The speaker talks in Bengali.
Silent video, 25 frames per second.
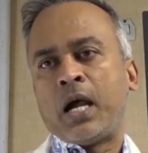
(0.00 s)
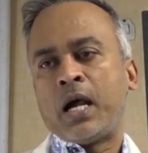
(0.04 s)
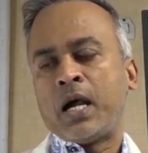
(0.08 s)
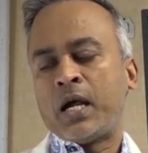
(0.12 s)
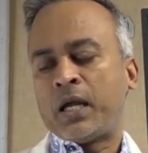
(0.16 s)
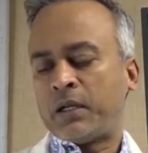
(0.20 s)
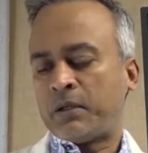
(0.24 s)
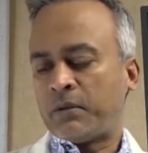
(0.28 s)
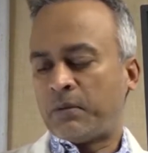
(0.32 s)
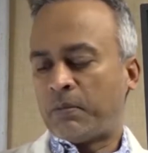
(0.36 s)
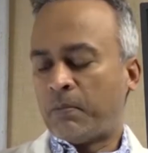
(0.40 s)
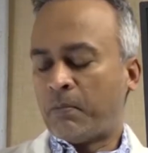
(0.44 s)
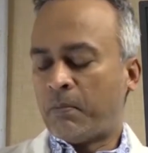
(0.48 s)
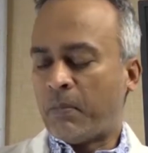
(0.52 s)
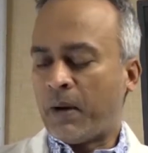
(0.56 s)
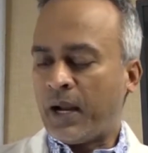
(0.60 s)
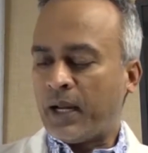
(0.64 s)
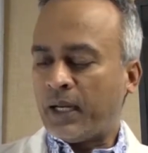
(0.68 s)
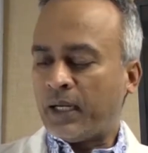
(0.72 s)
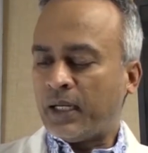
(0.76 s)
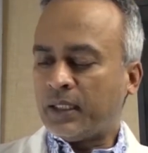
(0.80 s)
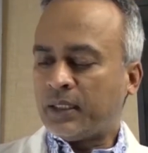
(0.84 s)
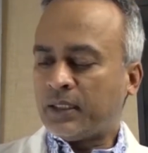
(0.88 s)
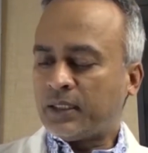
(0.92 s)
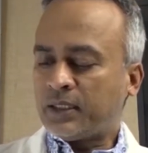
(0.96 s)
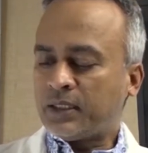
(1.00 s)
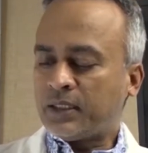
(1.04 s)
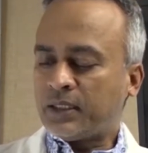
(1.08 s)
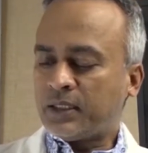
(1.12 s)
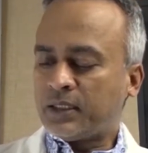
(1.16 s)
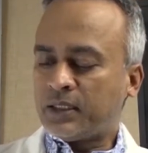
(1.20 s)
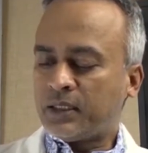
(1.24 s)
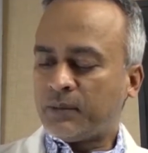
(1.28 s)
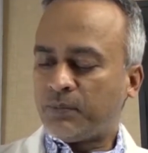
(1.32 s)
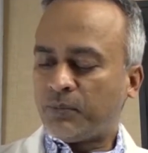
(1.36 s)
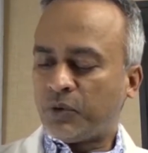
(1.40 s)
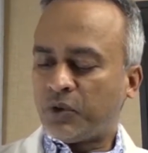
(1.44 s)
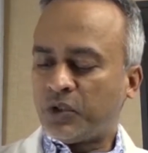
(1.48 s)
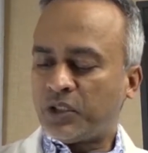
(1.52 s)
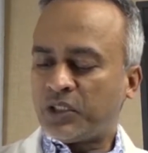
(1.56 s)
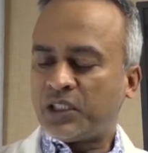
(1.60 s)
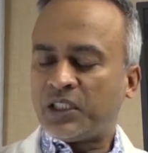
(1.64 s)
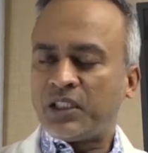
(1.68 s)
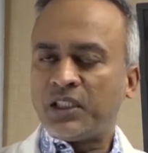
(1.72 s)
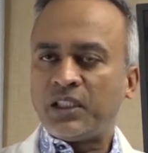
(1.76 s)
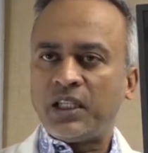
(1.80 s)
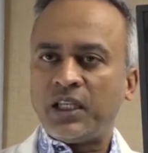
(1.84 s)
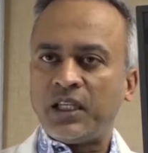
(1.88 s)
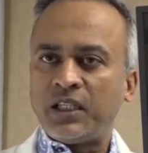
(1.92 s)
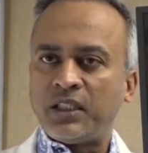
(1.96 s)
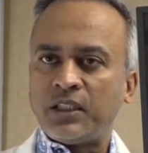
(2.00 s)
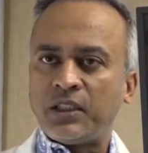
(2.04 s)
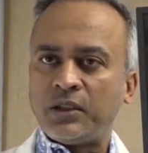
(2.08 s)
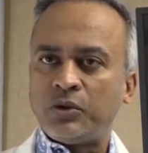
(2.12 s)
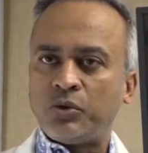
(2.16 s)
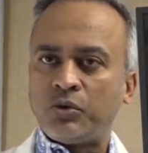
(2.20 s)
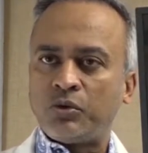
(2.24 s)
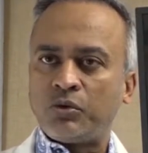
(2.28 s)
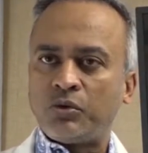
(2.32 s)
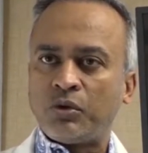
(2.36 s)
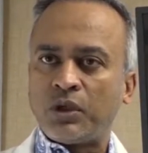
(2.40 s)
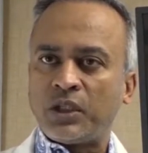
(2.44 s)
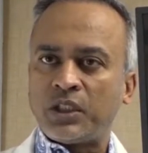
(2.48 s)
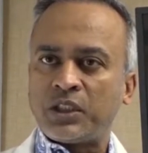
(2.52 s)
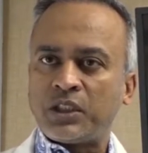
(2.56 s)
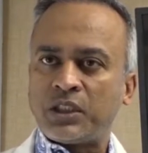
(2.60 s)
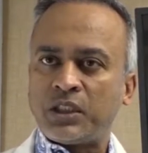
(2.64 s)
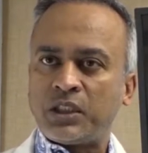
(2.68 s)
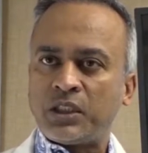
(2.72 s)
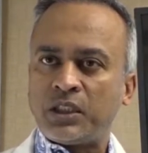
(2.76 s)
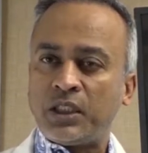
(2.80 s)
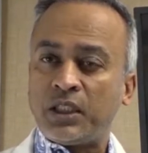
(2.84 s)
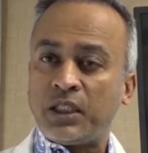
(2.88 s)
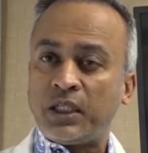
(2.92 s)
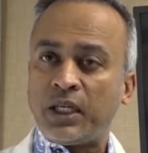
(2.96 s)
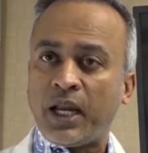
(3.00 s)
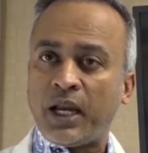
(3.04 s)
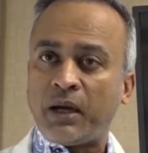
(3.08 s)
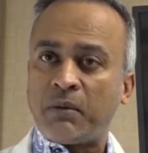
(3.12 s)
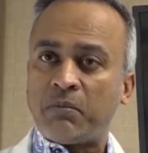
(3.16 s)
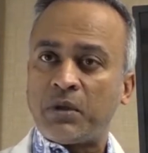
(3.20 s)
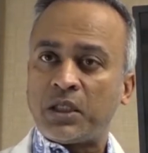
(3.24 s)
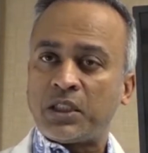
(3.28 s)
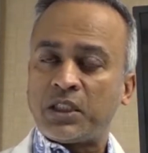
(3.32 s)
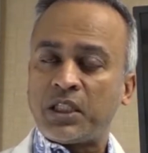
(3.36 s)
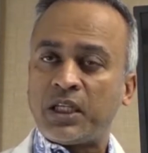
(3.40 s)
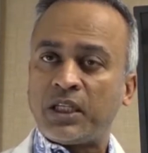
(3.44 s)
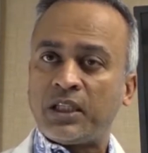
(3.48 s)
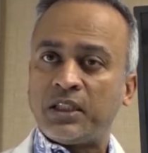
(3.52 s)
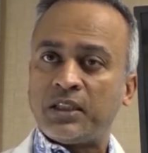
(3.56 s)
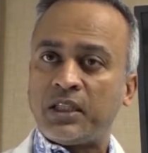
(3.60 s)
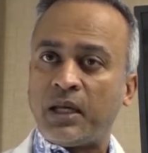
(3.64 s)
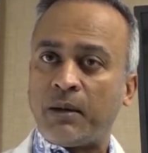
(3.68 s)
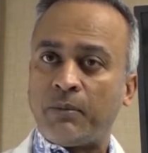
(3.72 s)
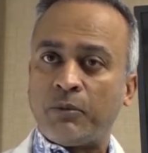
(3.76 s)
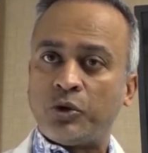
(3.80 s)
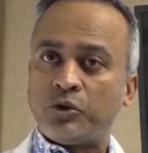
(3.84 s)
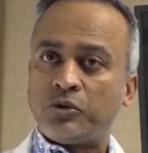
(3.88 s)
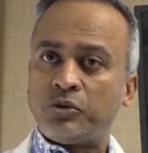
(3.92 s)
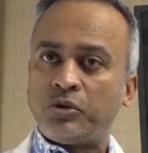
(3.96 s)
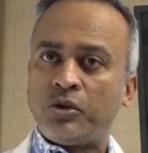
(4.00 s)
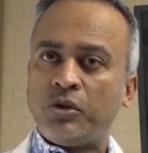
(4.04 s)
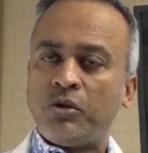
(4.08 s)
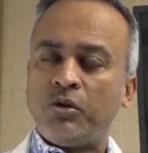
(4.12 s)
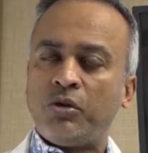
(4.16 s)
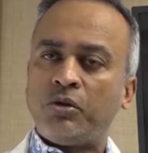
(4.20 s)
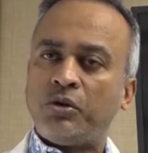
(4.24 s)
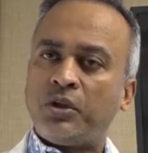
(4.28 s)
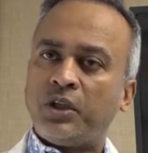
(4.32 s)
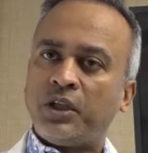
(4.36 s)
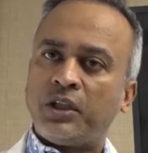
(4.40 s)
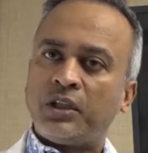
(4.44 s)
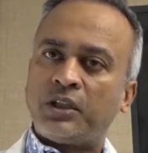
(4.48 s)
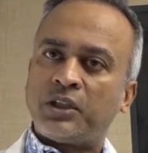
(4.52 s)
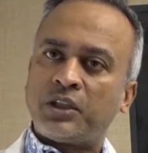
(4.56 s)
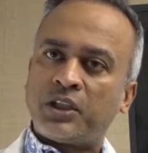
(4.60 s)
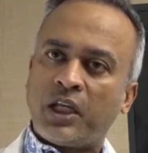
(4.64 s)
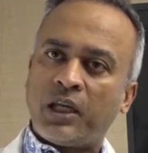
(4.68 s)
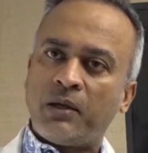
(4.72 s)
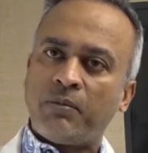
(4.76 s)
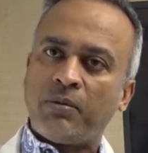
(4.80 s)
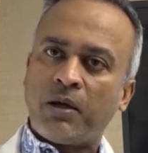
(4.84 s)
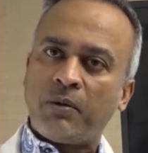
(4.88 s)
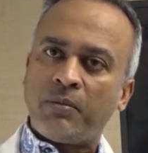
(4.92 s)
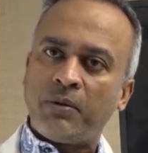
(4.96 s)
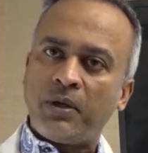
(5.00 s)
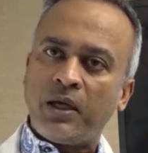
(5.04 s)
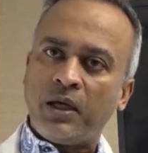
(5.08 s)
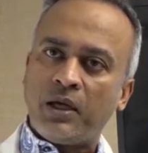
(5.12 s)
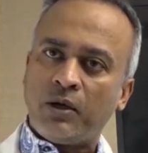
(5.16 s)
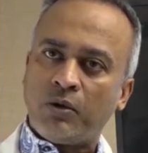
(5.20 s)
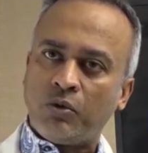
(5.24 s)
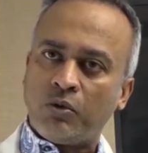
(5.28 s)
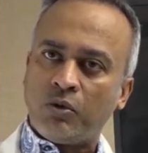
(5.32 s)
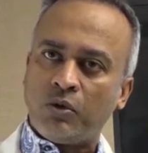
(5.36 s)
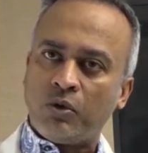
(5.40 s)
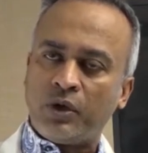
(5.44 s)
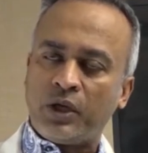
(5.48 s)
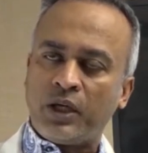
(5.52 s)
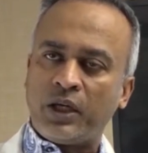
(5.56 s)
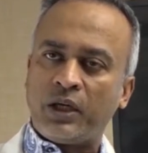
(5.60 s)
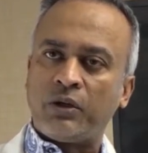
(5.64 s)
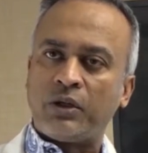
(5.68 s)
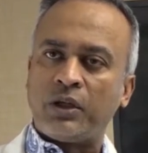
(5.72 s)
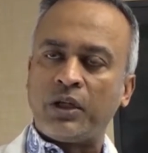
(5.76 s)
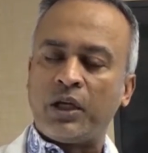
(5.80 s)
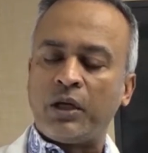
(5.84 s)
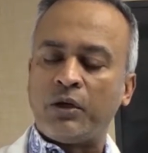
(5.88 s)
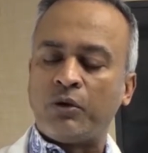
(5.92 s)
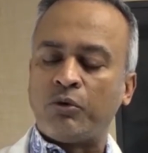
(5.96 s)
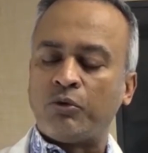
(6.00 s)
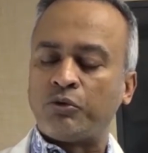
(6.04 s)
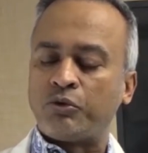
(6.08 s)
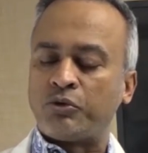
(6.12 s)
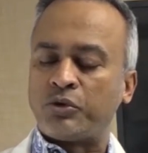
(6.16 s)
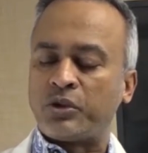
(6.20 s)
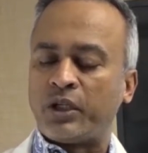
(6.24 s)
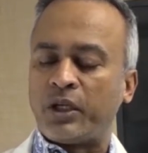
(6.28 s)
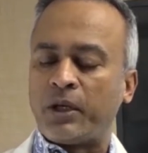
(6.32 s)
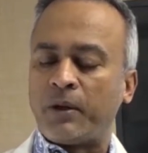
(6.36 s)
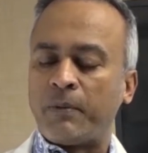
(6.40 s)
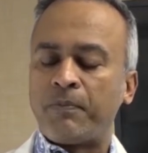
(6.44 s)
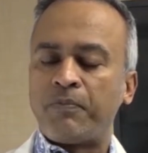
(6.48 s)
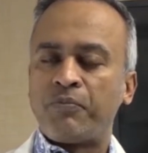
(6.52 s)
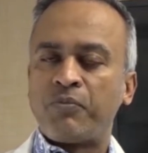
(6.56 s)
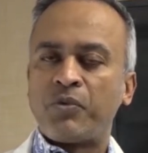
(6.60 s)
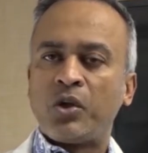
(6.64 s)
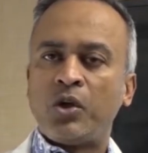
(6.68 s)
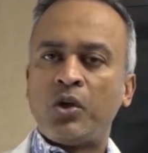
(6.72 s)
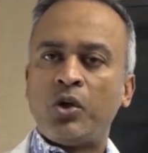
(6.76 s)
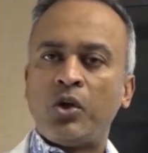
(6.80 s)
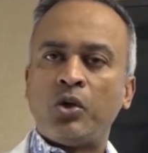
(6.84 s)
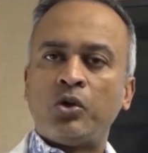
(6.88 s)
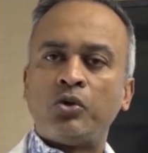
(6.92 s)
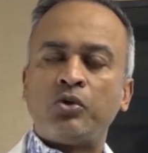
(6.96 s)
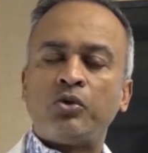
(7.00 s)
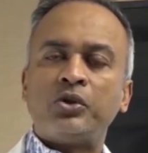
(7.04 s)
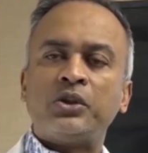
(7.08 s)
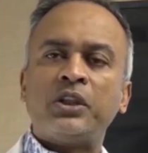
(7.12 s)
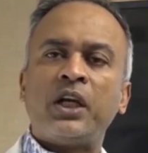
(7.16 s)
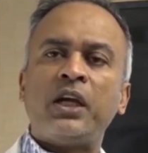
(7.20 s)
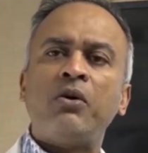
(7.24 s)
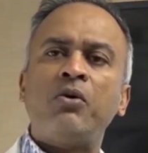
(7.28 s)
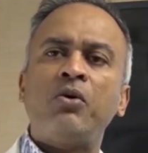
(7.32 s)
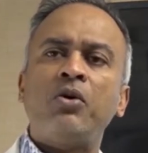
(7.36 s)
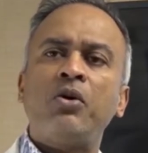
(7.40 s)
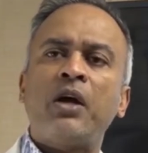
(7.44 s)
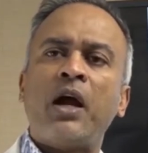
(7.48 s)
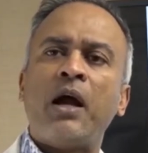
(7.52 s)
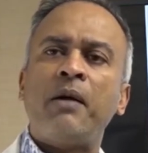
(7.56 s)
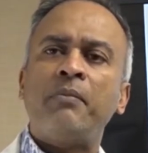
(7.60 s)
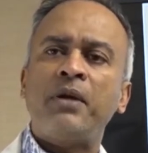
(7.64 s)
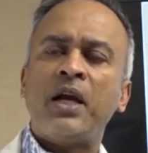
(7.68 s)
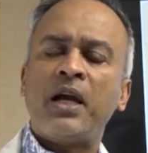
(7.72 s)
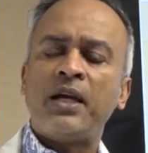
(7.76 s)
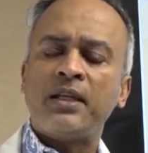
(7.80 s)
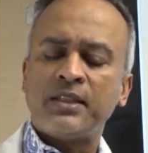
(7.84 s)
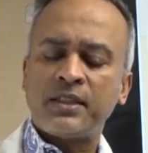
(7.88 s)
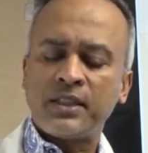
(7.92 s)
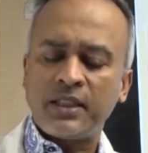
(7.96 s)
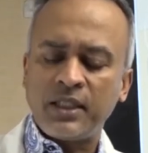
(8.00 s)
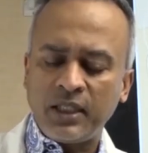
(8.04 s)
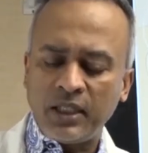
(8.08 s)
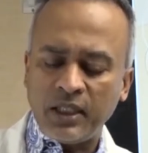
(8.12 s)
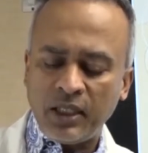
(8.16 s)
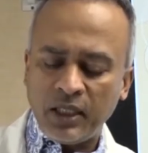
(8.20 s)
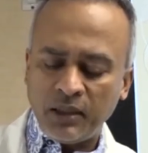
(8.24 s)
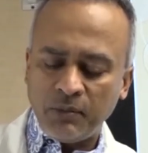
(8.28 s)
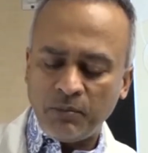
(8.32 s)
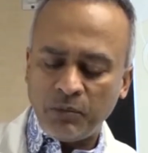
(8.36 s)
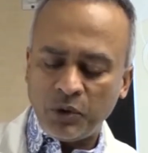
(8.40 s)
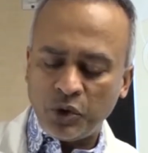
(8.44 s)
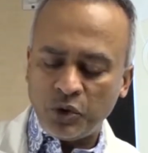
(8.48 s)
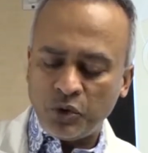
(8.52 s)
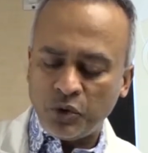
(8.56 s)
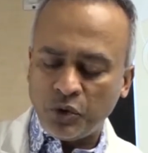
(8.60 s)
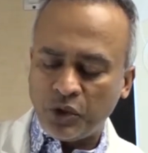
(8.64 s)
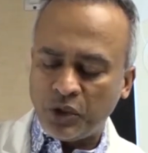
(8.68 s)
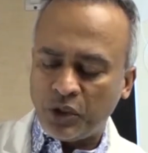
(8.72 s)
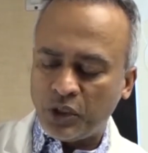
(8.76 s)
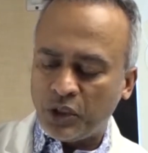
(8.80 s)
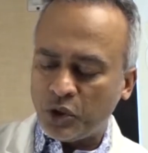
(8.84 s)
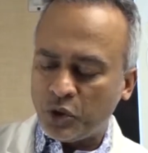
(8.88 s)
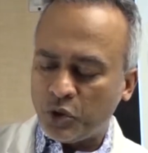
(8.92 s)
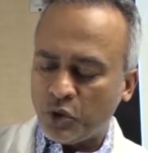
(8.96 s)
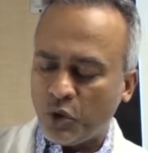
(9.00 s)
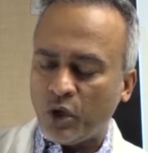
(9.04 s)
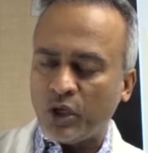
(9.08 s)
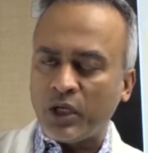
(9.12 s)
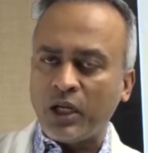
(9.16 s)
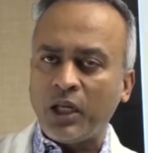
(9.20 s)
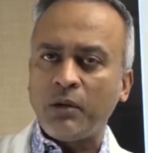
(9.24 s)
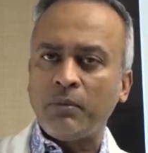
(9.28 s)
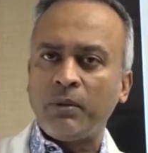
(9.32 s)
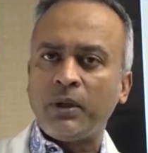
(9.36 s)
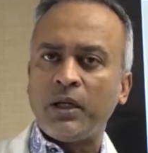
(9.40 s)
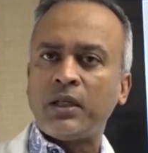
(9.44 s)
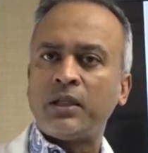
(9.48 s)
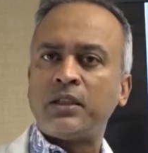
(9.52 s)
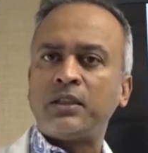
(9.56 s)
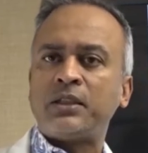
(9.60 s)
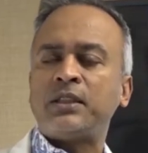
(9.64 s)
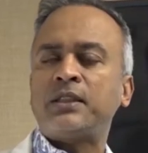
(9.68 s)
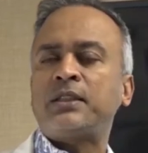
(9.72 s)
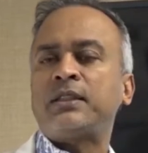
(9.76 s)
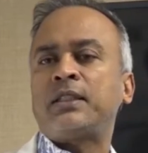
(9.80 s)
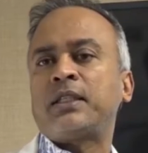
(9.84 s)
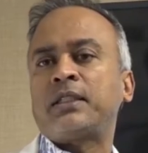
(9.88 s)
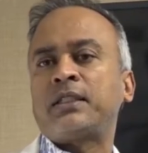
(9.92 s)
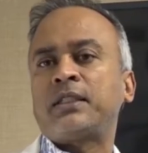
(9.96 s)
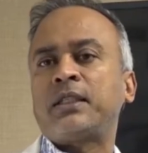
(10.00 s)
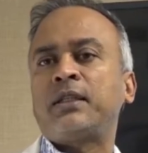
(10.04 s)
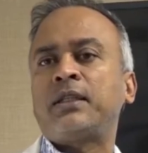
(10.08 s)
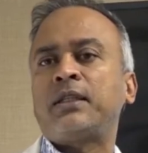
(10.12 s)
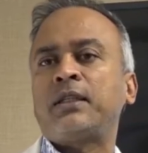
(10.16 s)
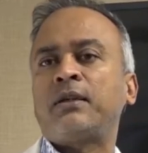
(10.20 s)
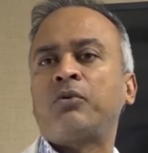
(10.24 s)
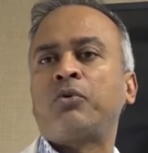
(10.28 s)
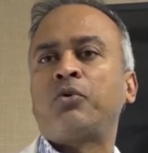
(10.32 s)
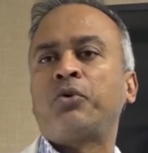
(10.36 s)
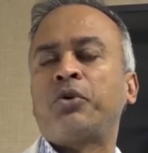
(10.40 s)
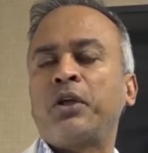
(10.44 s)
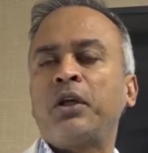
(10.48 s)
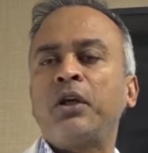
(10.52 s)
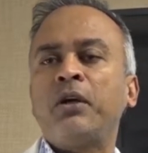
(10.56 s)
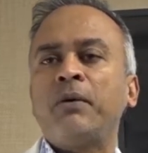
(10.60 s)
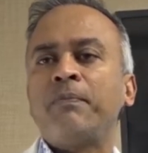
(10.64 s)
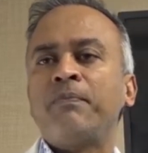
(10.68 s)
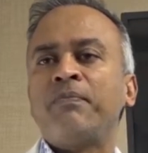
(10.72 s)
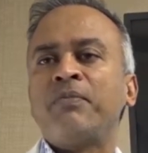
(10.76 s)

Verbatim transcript: আর বাংলাদেশের যে পরিস্থিতি এটি যুক্তরাষ্ট্রে ঠিক এক মাস আগে যেমন ছিল ঠিক সেইভাবে এগুলো এগোচ্ছে তো যাই হোক আমি আজকের এই বিষয়টি সকালবেলার যে সেশনটি করি